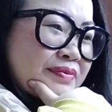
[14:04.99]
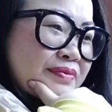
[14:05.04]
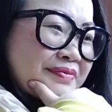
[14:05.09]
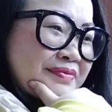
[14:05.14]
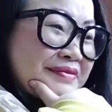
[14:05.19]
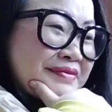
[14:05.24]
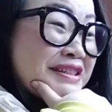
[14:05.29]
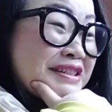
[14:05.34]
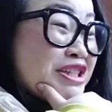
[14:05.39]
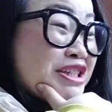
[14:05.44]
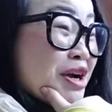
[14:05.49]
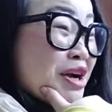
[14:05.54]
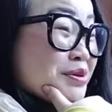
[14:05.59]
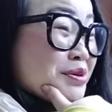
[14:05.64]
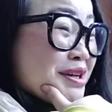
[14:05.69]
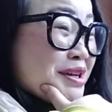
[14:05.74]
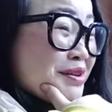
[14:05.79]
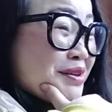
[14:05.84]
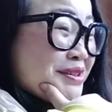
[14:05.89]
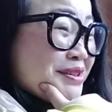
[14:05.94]
嗯，悄
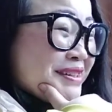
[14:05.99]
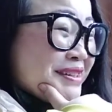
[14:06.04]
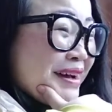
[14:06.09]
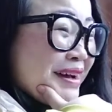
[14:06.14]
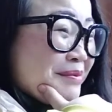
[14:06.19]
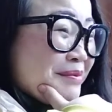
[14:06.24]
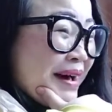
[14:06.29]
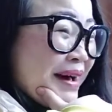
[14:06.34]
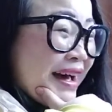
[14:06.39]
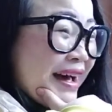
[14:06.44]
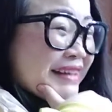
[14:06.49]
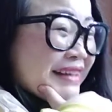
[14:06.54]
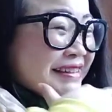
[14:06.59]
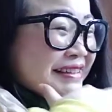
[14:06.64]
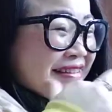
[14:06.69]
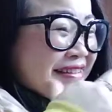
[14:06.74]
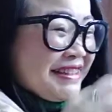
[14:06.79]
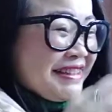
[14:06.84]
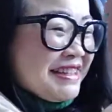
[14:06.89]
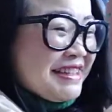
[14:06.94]
悄知道吧？
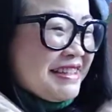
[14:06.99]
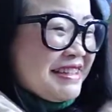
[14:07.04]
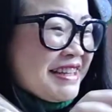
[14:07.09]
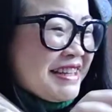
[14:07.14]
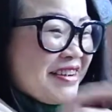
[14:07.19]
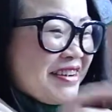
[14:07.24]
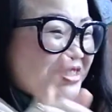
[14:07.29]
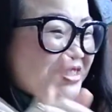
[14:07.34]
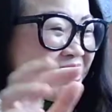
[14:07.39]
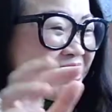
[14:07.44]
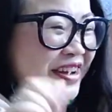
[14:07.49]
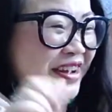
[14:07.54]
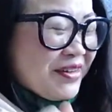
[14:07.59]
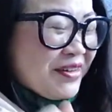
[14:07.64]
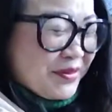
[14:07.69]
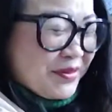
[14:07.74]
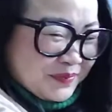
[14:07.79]
轻悄悄。